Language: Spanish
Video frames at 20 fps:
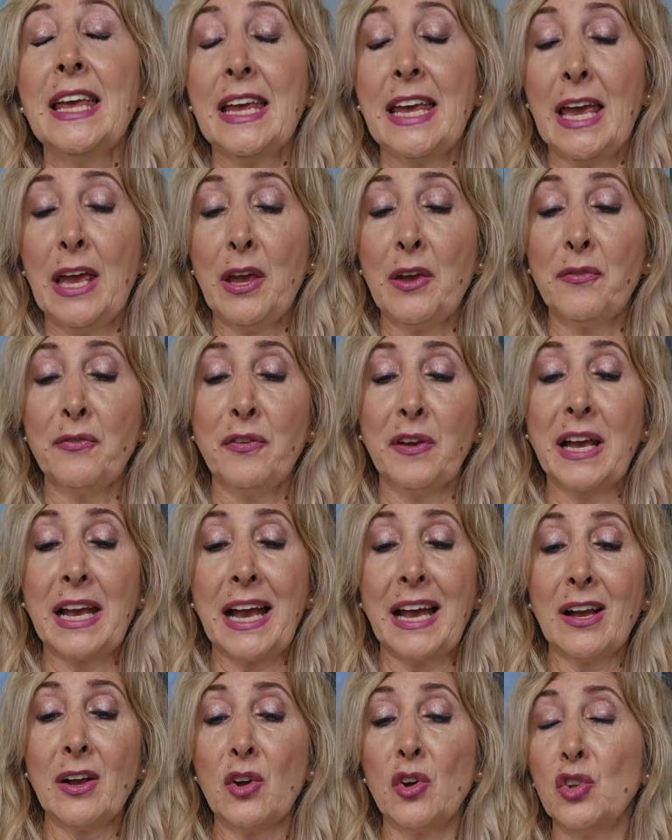es
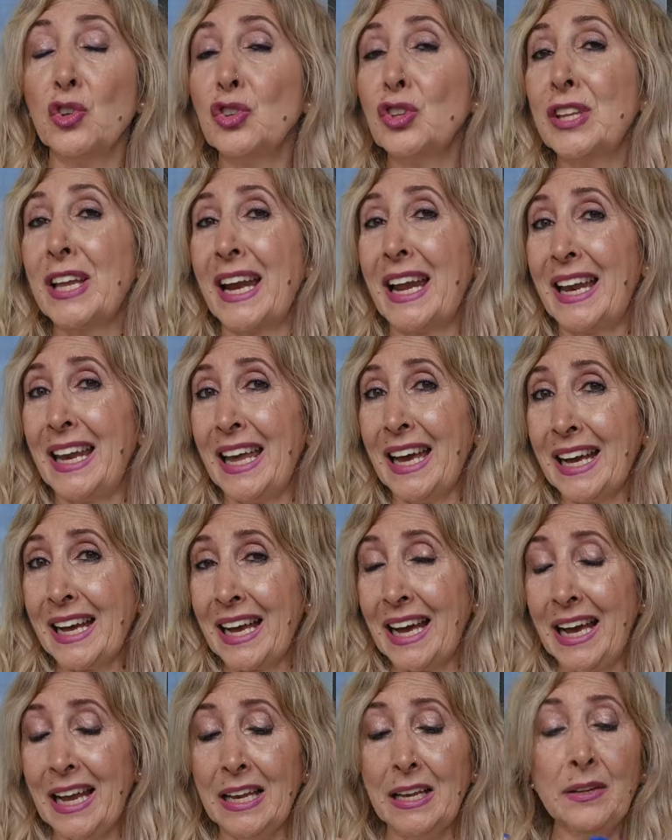eficaz contra la
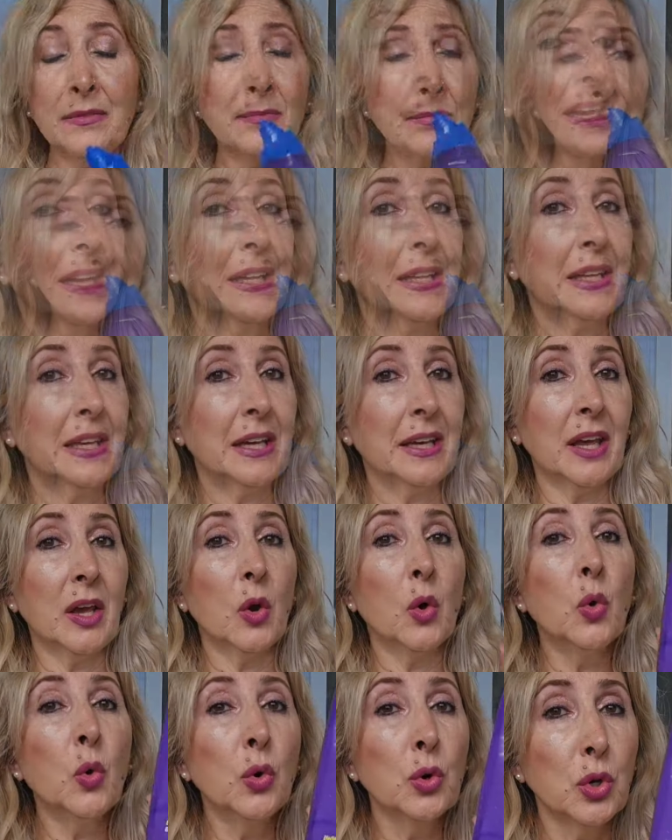cal. Es verdad que tiene
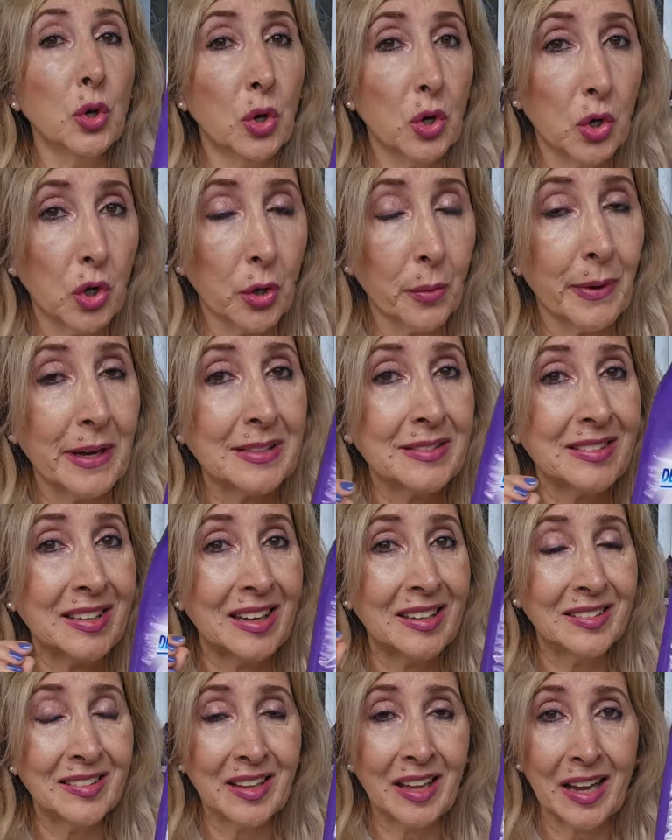un olor
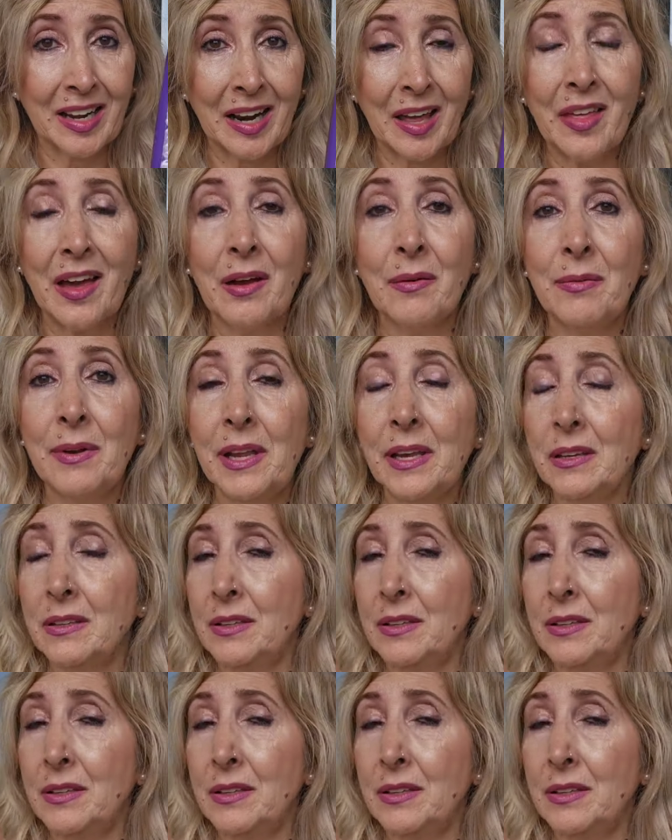bastante agradable.